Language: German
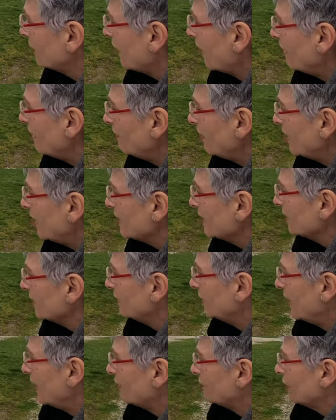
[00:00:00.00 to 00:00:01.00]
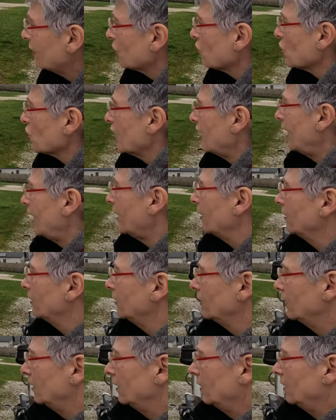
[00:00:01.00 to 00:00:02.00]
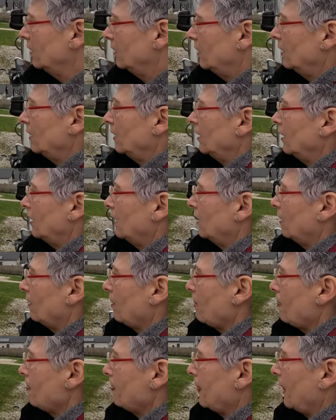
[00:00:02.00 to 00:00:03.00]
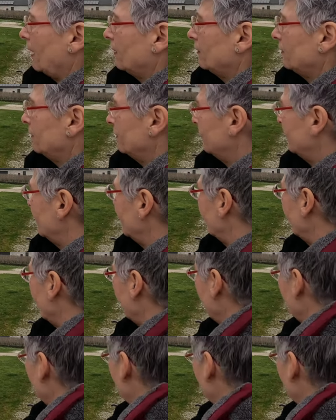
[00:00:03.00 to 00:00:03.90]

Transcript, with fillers: teilweise etwas schräg. Die sind alle etwas schräg.